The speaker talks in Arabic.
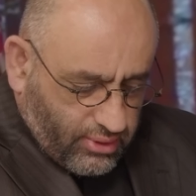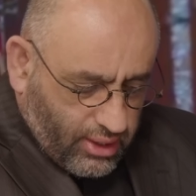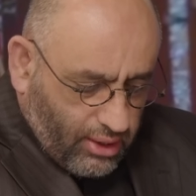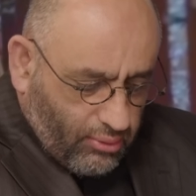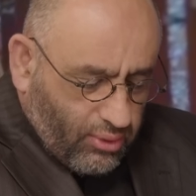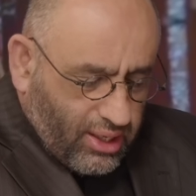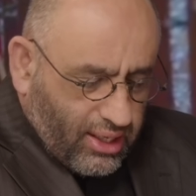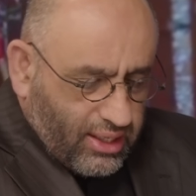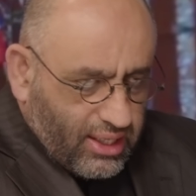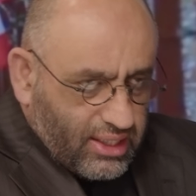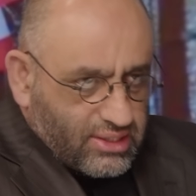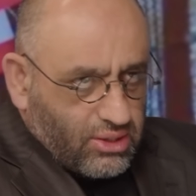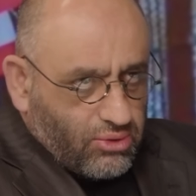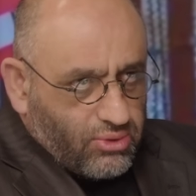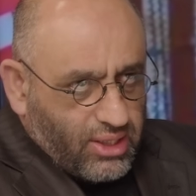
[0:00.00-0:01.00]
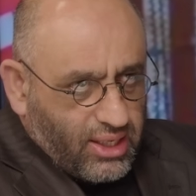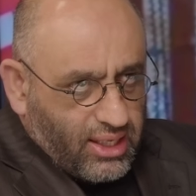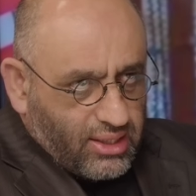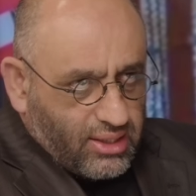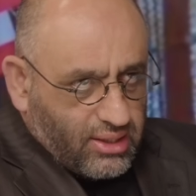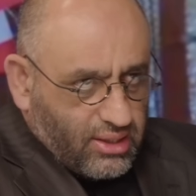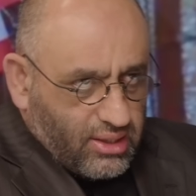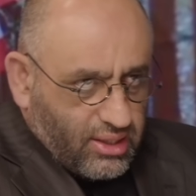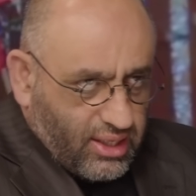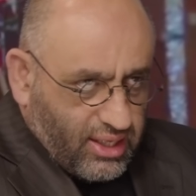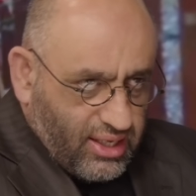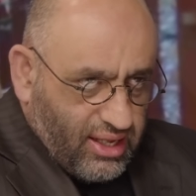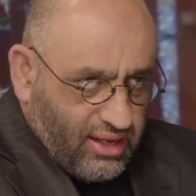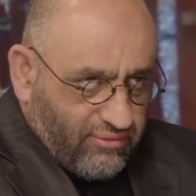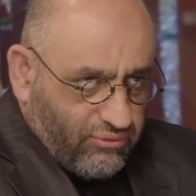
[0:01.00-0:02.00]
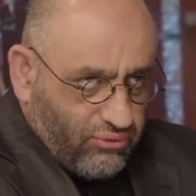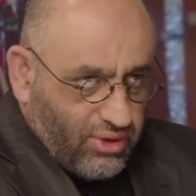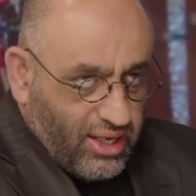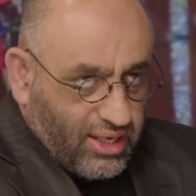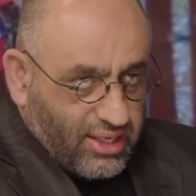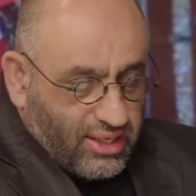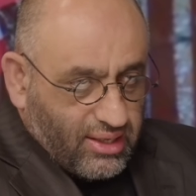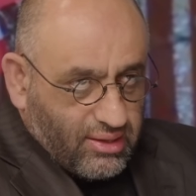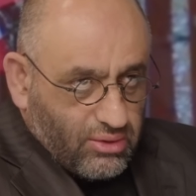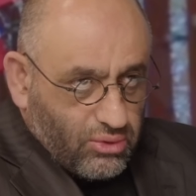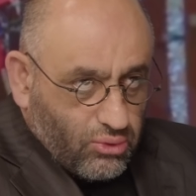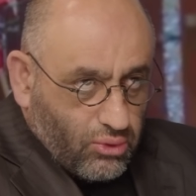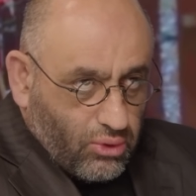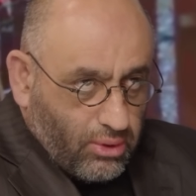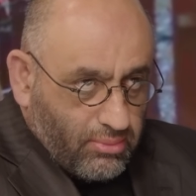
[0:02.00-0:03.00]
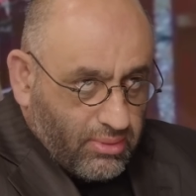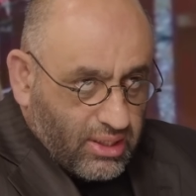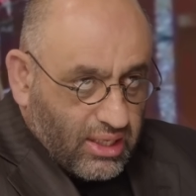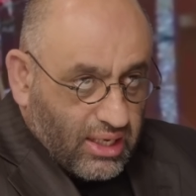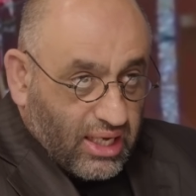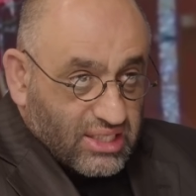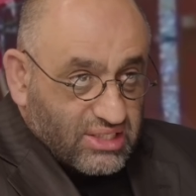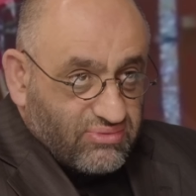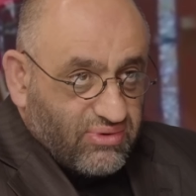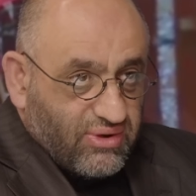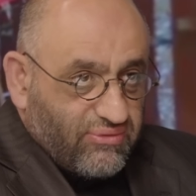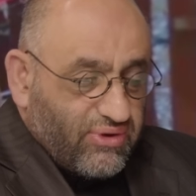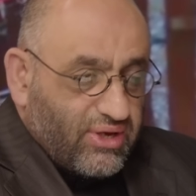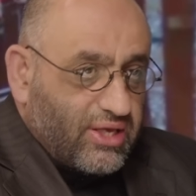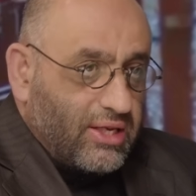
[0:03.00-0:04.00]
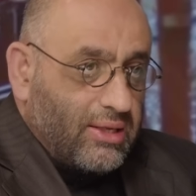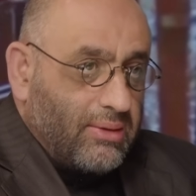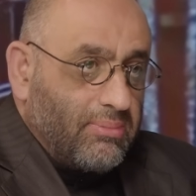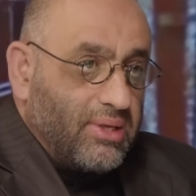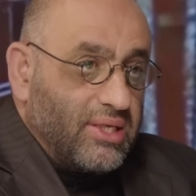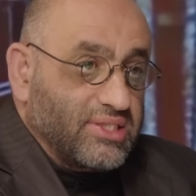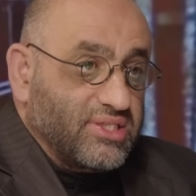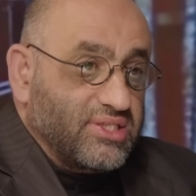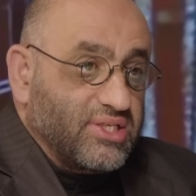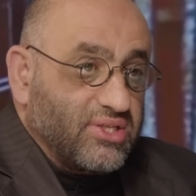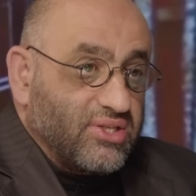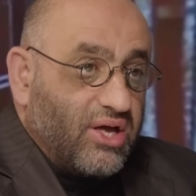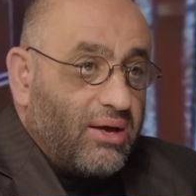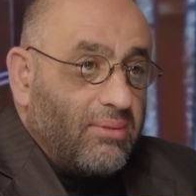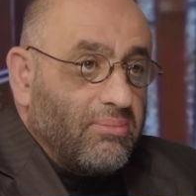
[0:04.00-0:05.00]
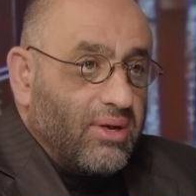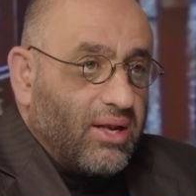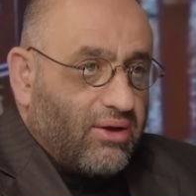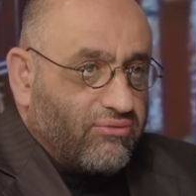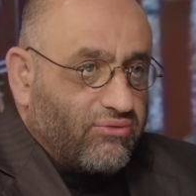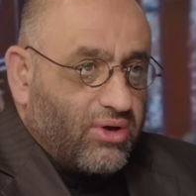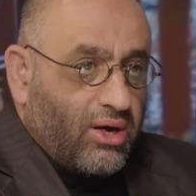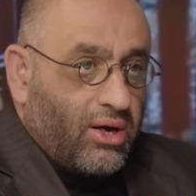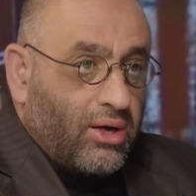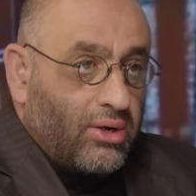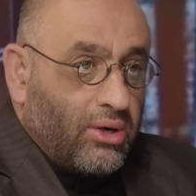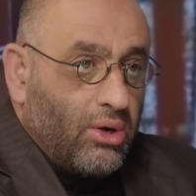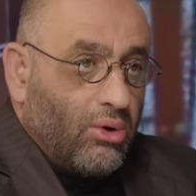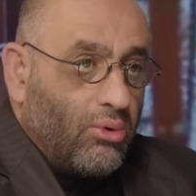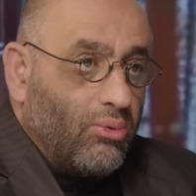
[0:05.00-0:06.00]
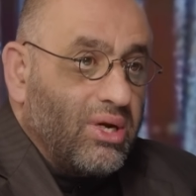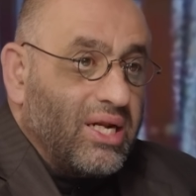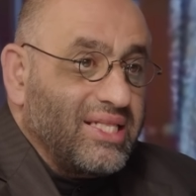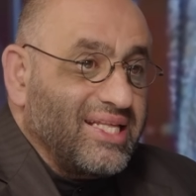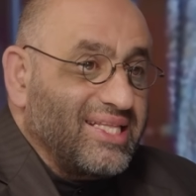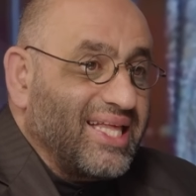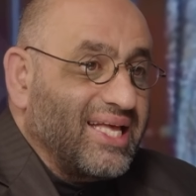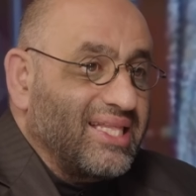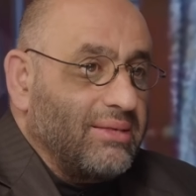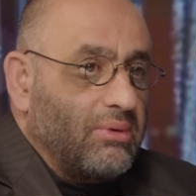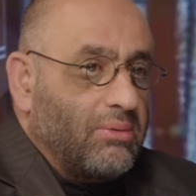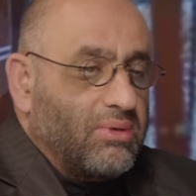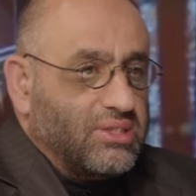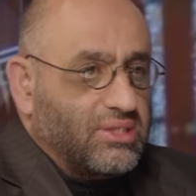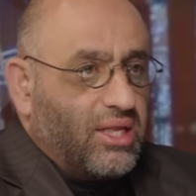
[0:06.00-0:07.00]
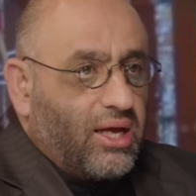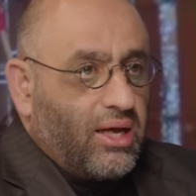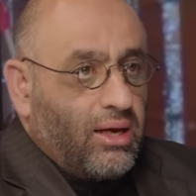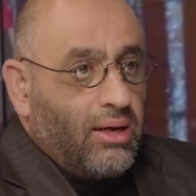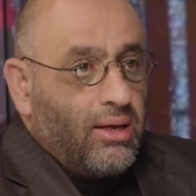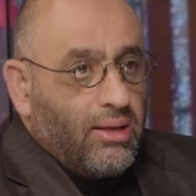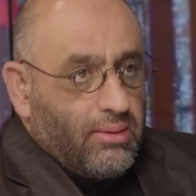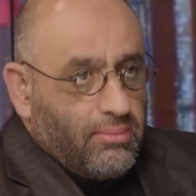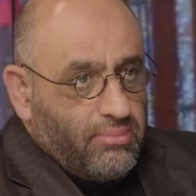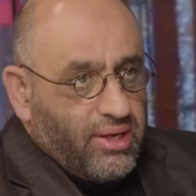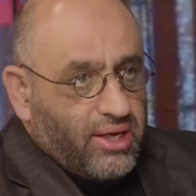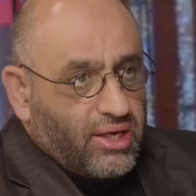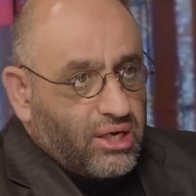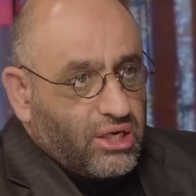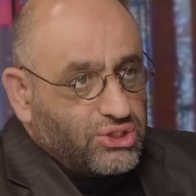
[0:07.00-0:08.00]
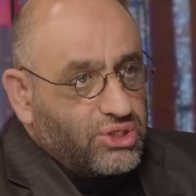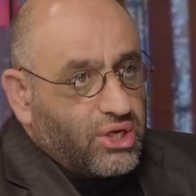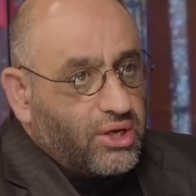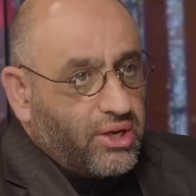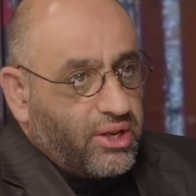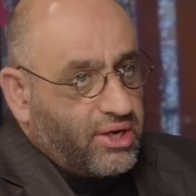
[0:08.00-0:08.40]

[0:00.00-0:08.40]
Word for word: اولا ليس هناك خلاف هناك نوع من العصف الفكري بالصدام بالافكار والتي تخدم المصلحة بإخراج تقرير